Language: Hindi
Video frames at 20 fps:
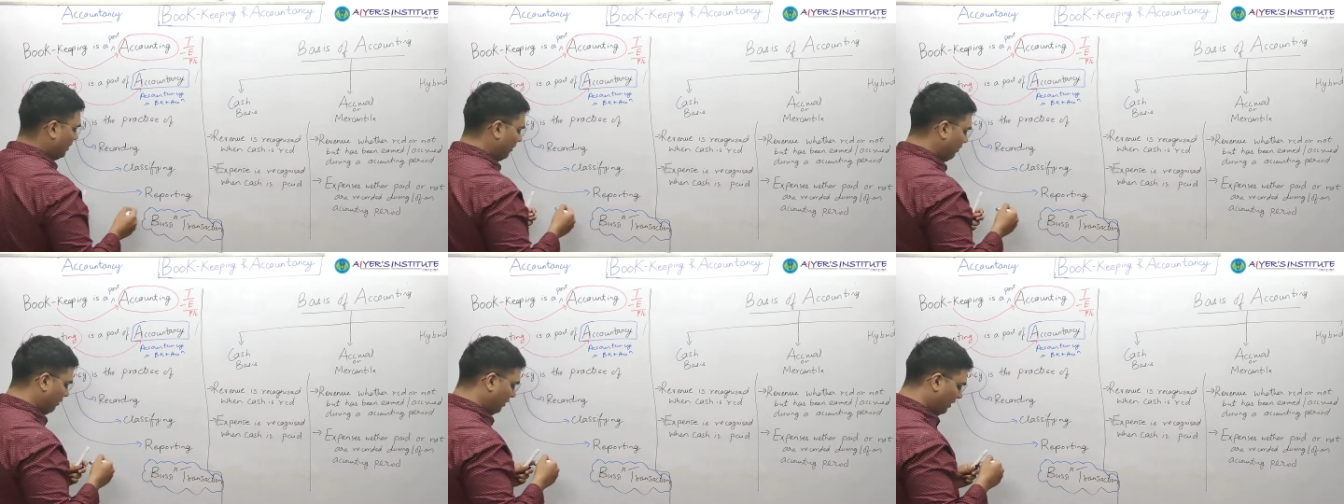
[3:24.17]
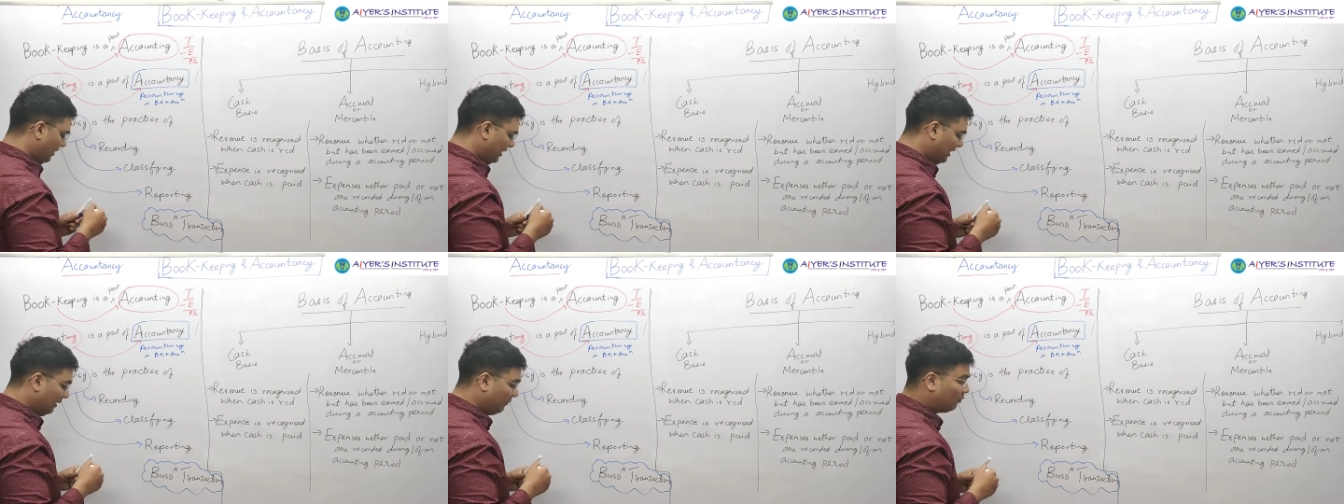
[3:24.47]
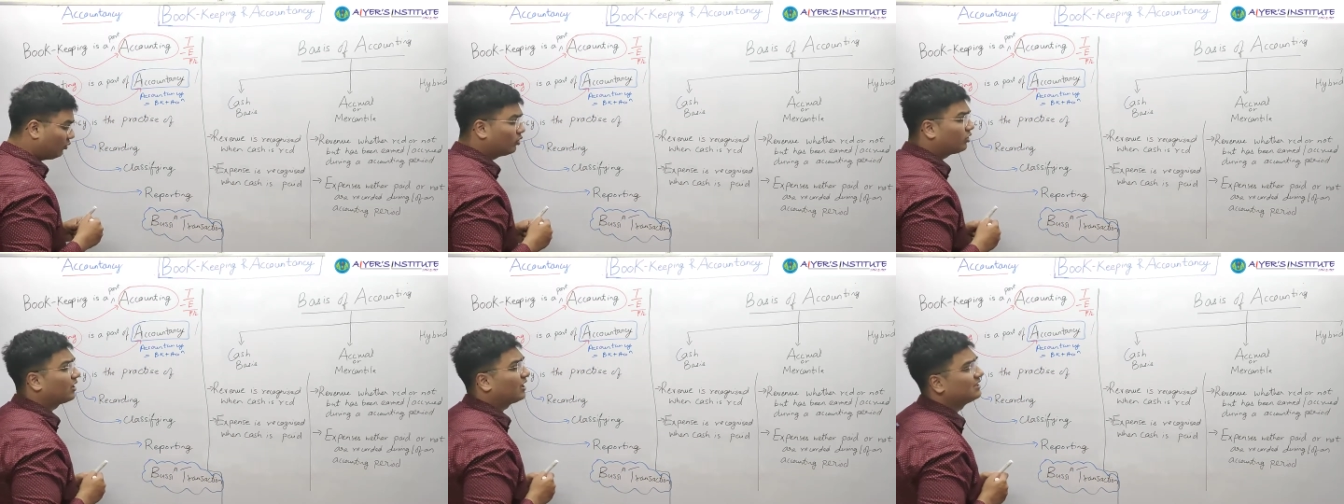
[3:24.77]
नाउ अगर
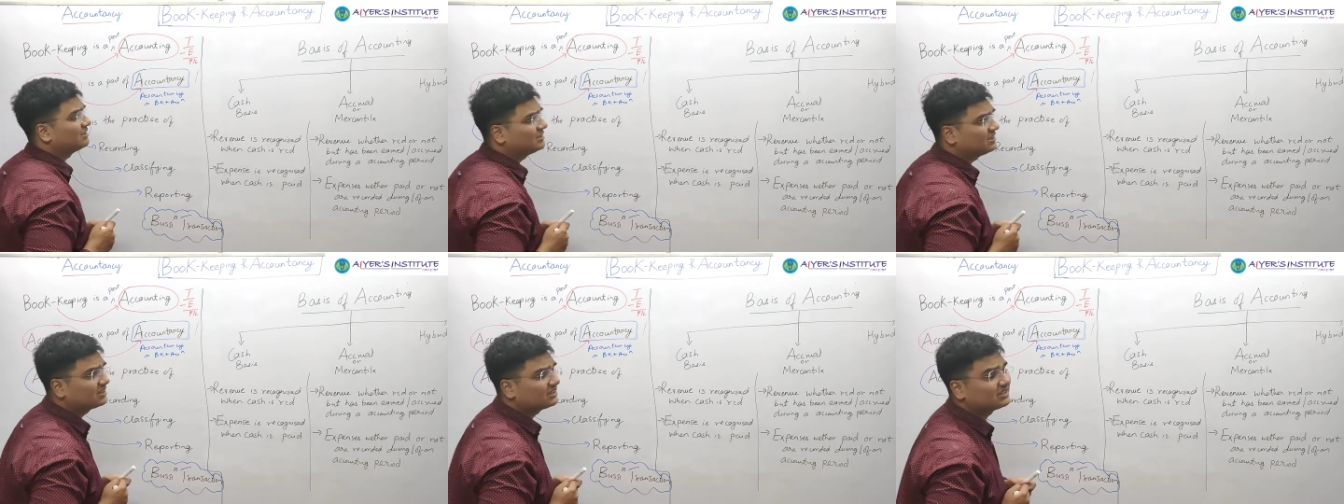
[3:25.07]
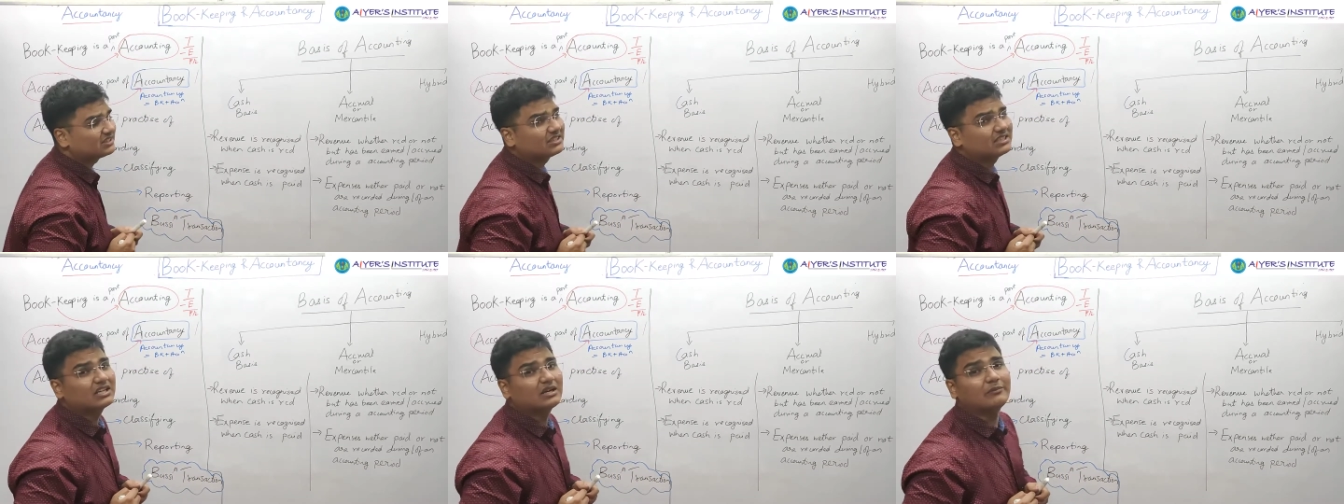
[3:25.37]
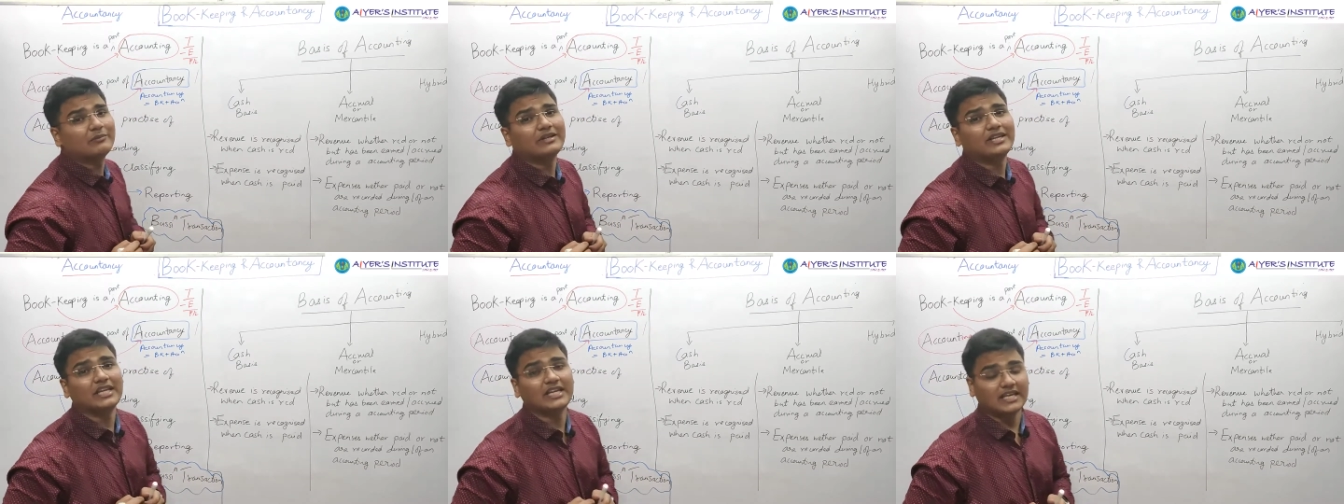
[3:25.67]
आपको ट्रांजेक्शन का
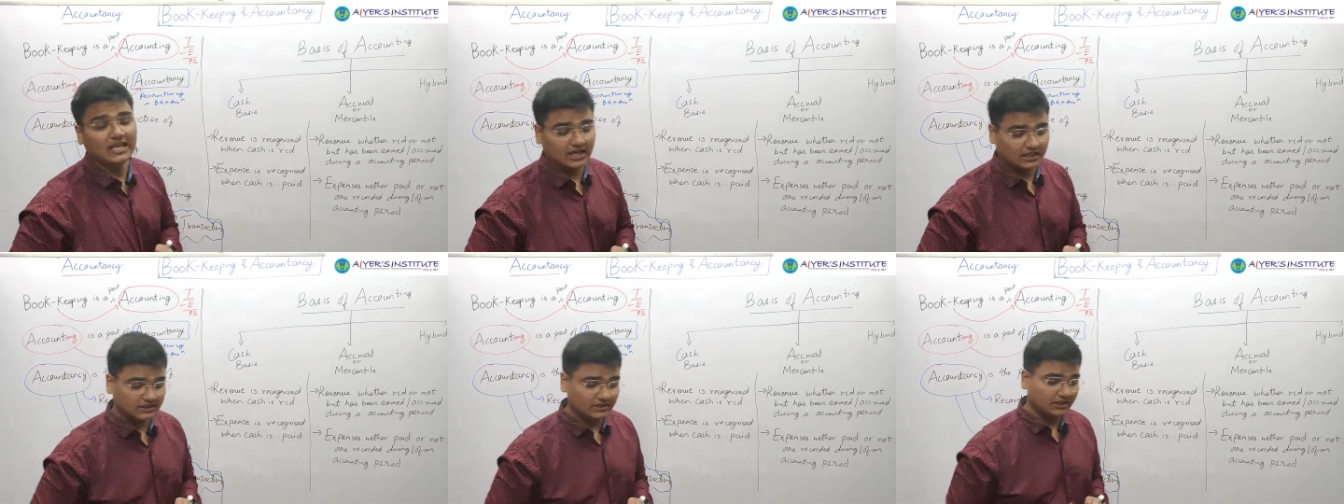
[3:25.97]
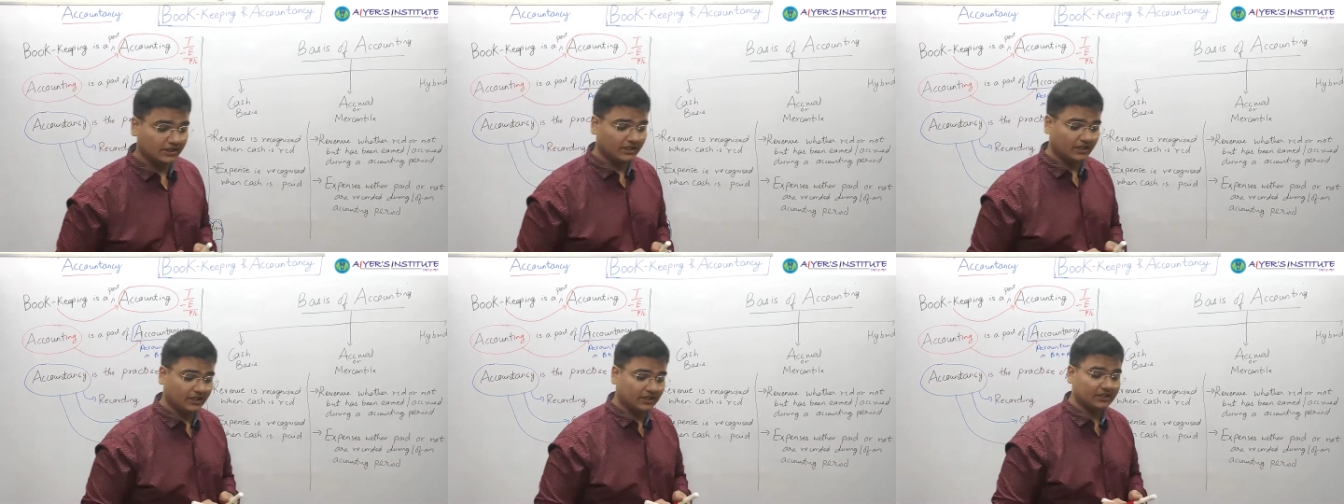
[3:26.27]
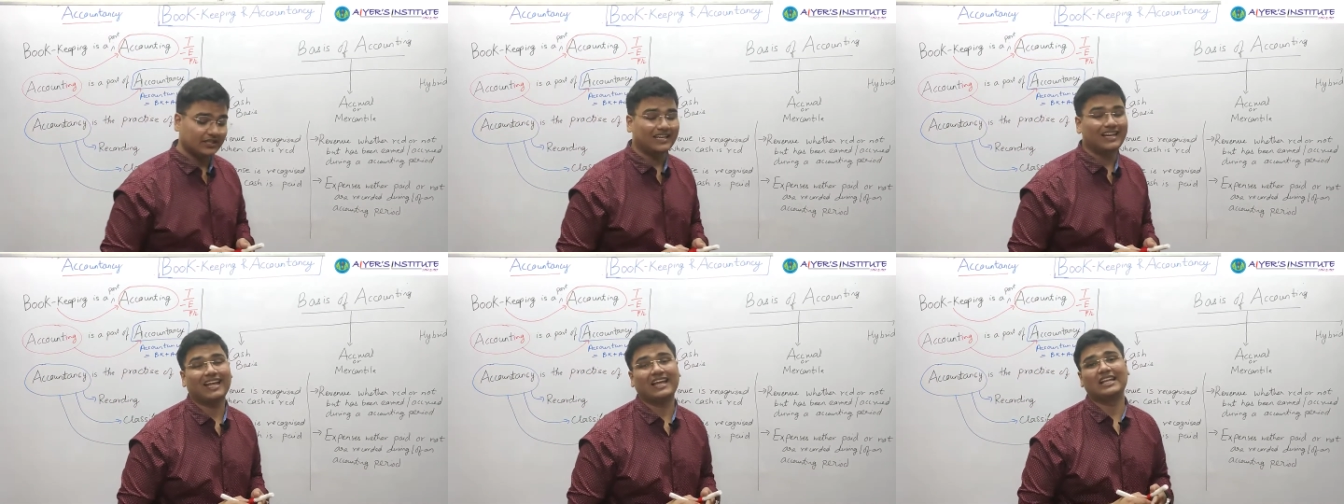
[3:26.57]
मीनिंग याद नहीं है
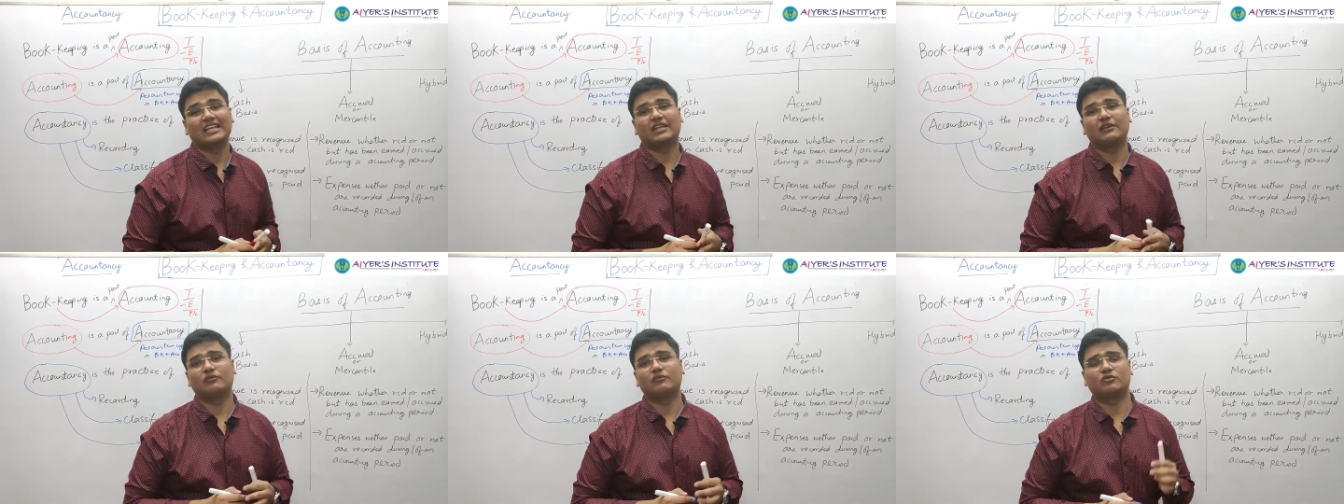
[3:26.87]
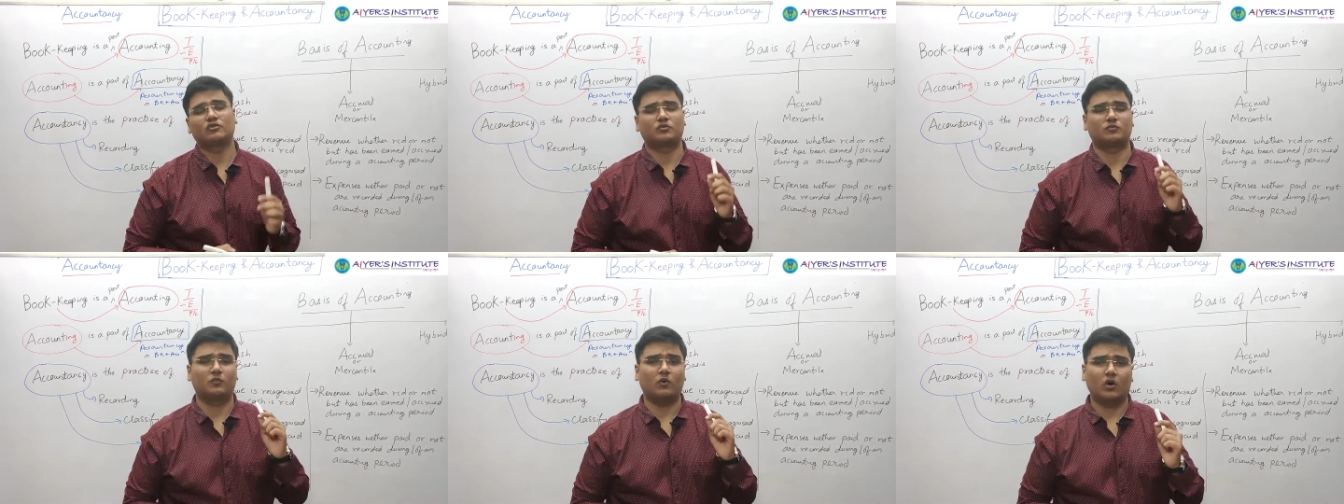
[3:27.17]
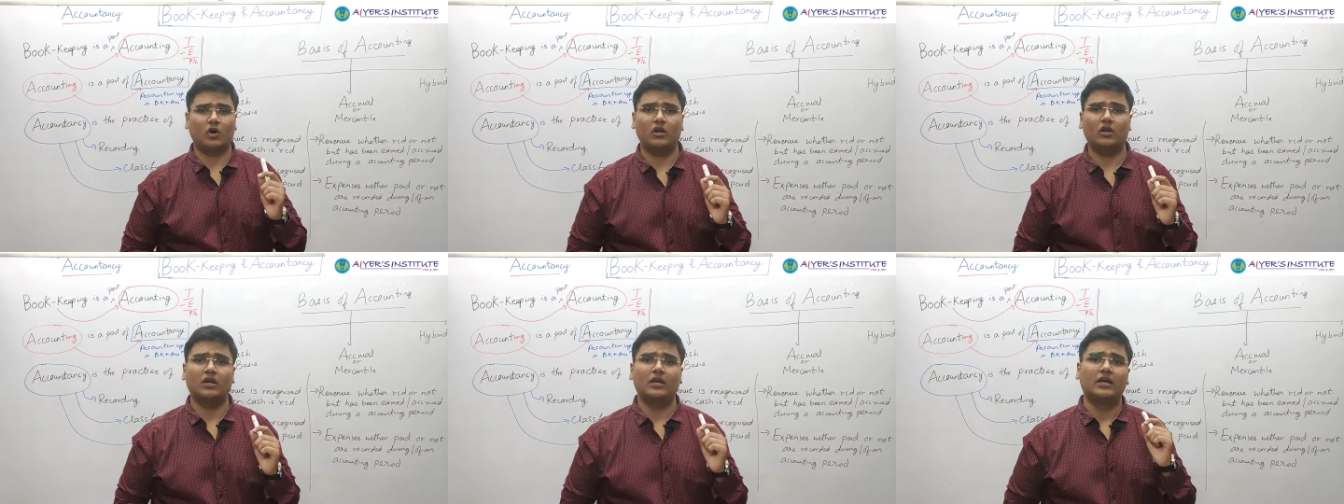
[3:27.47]
देन आई गिव यू
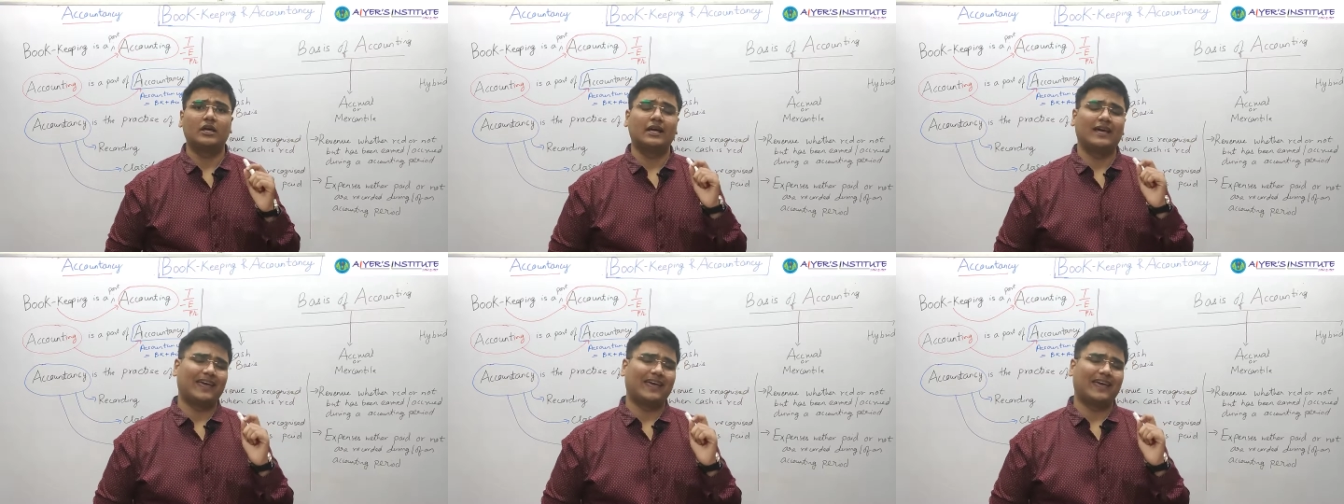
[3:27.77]
स्मॉल